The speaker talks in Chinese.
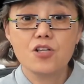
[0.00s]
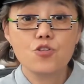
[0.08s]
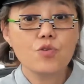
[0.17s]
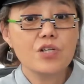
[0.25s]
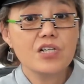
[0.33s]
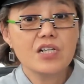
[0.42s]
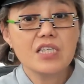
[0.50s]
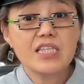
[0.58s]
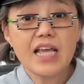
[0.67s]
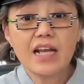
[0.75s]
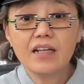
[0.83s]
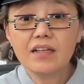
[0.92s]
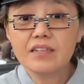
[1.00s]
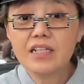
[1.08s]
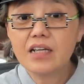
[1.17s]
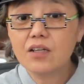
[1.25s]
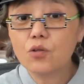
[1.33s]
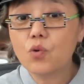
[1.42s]
说是见了
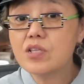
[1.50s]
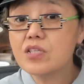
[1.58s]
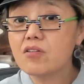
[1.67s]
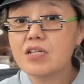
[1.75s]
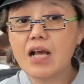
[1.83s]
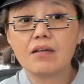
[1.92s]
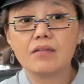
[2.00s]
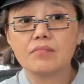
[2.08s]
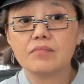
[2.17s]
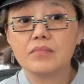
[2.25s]
这个罗校长了。